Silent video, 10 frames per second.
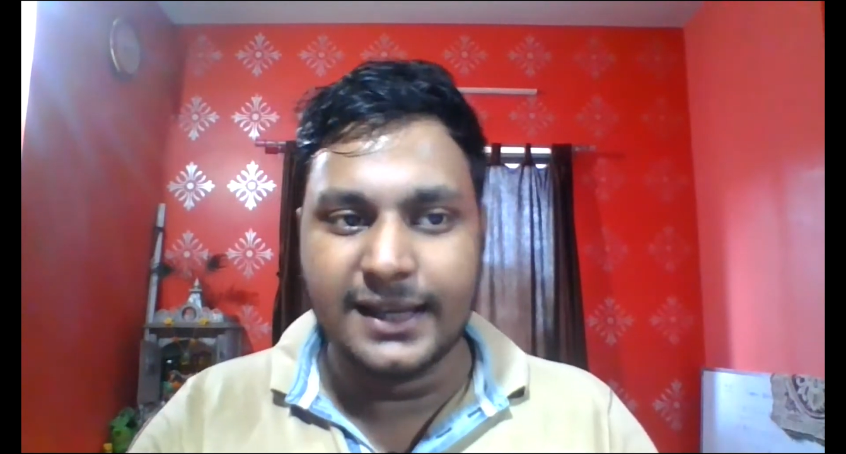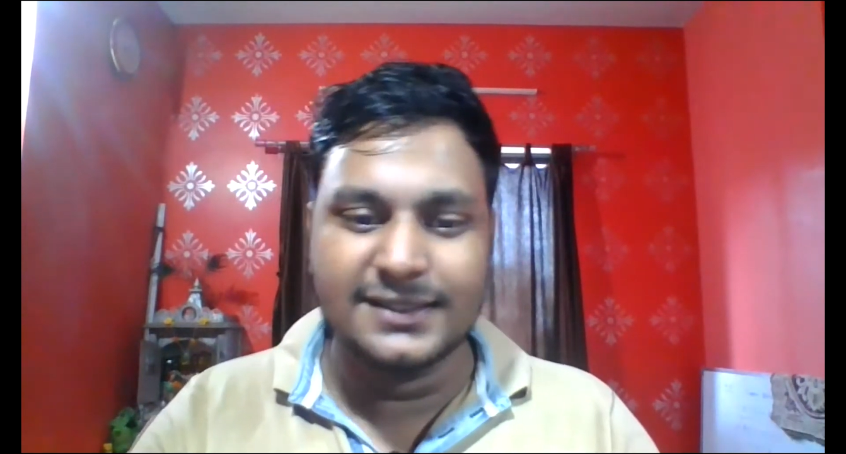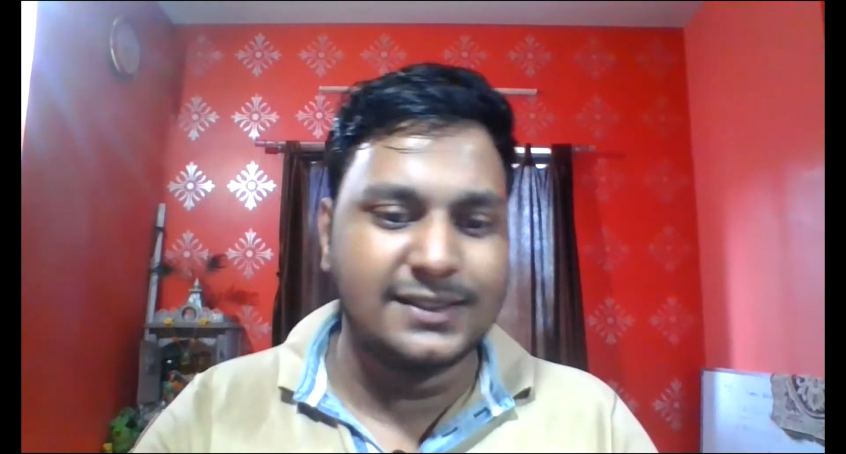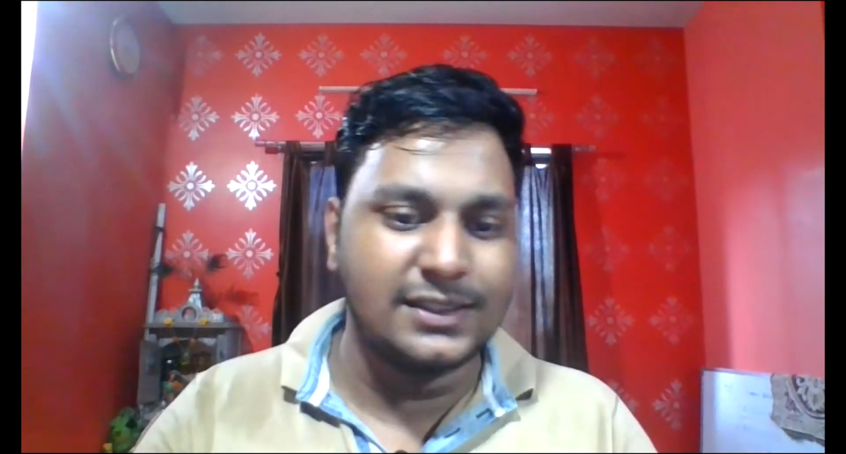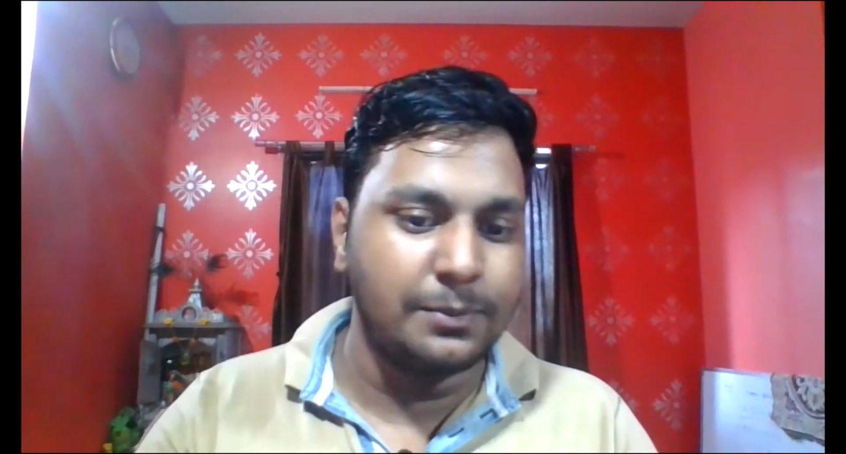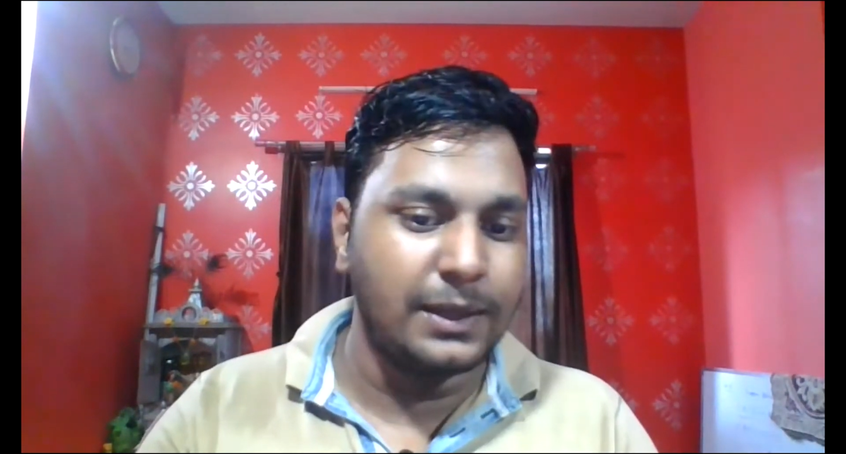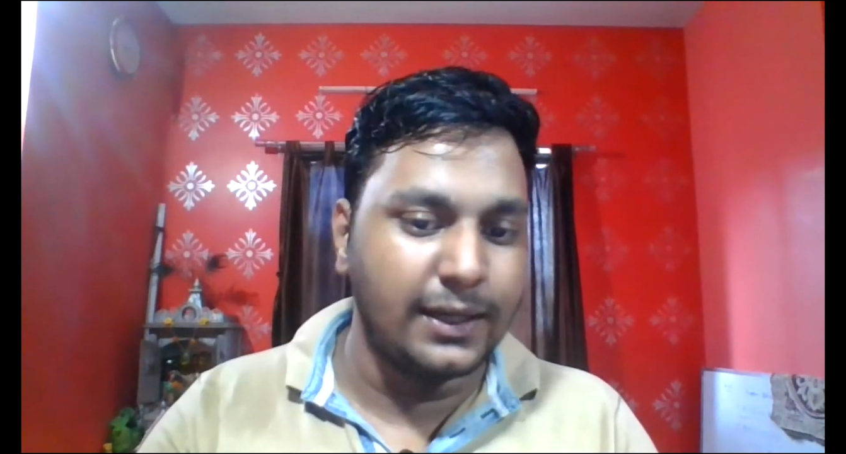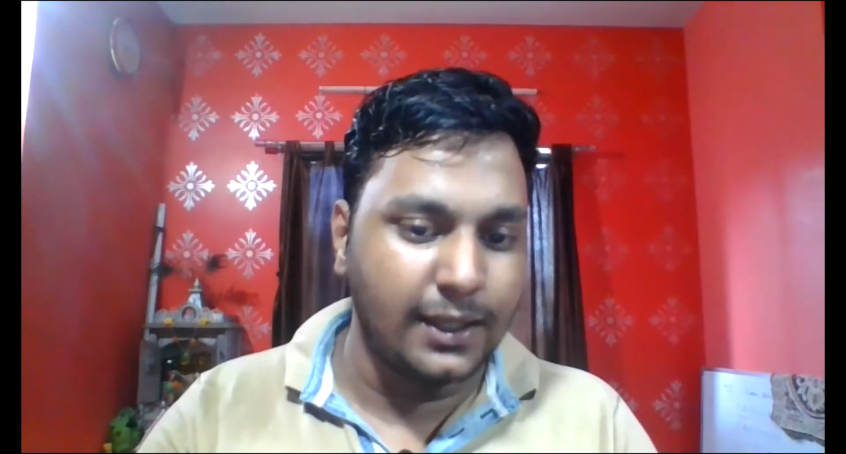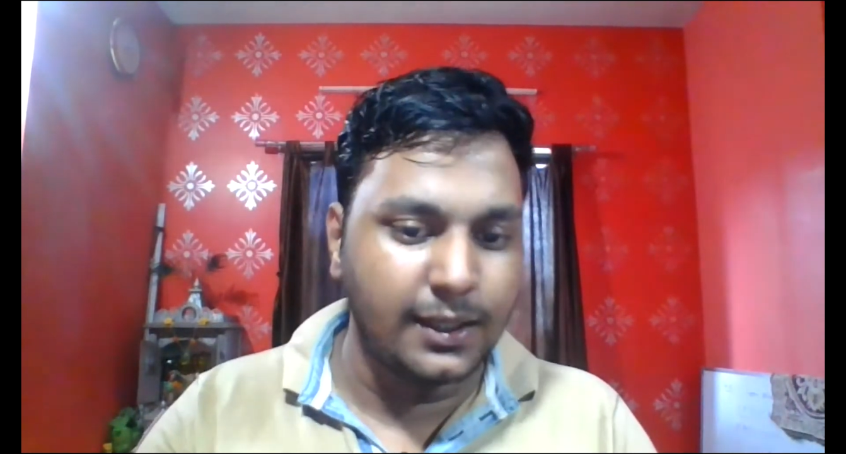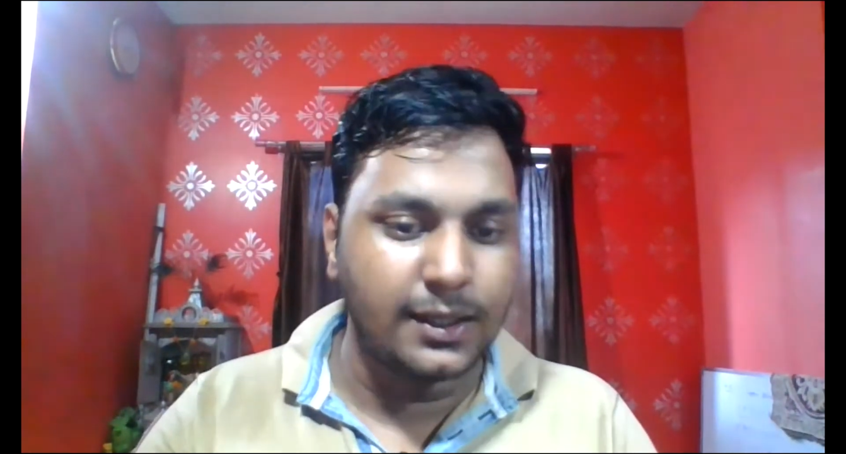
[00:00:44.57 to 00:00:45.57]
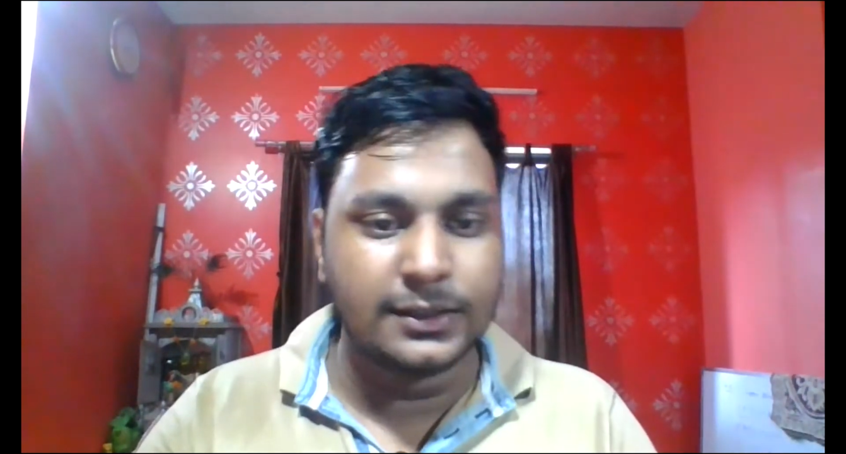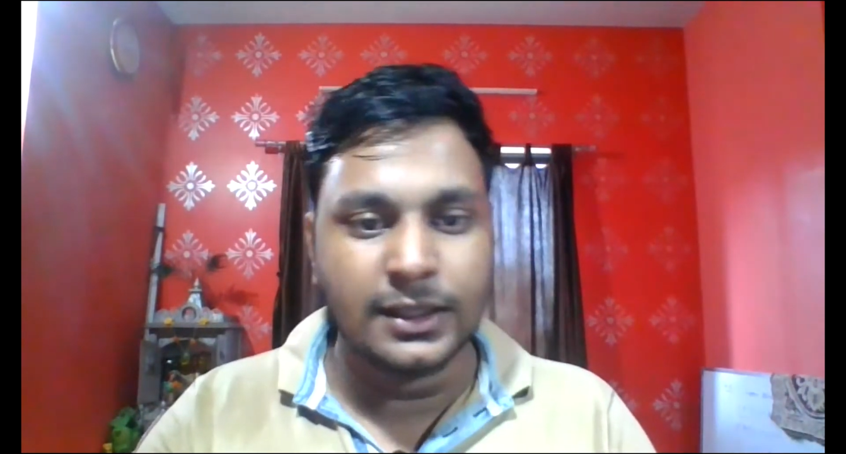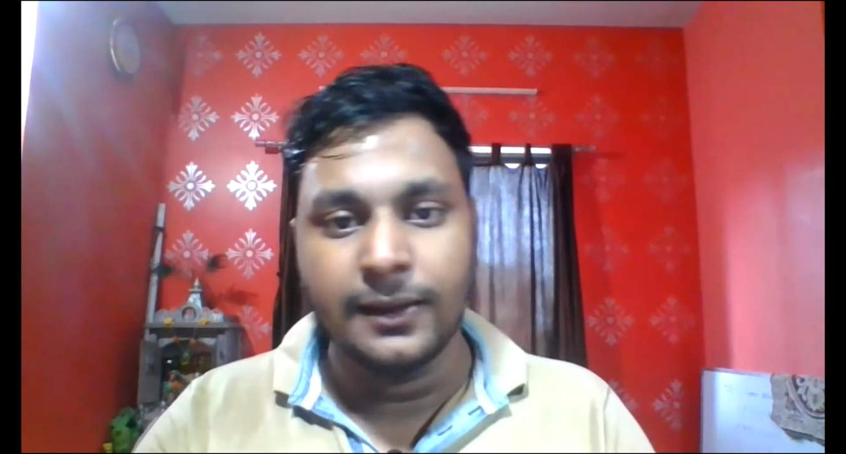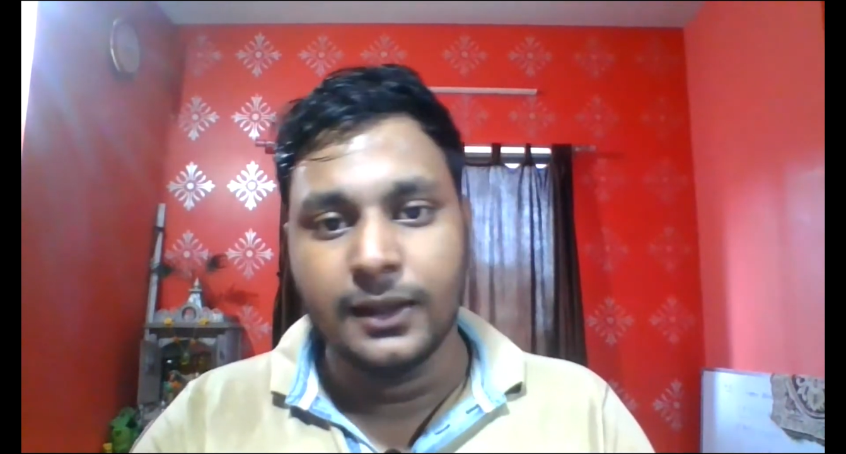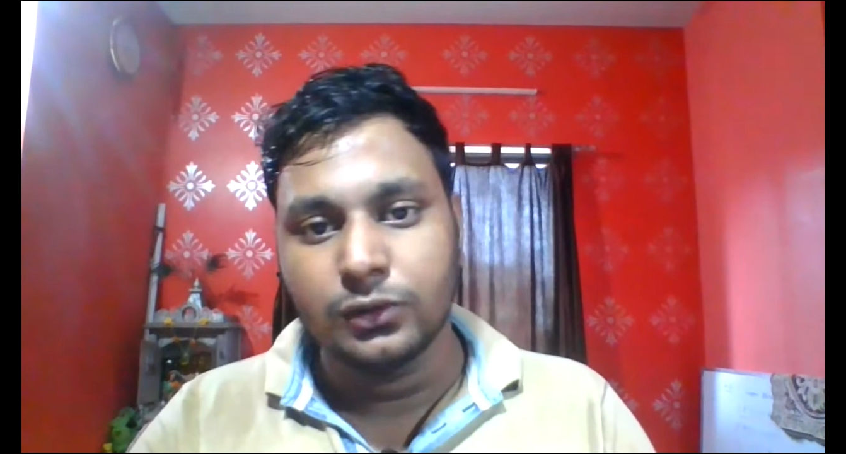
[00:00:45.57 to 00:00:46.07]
ऐसी चीजें मैं नहीं करता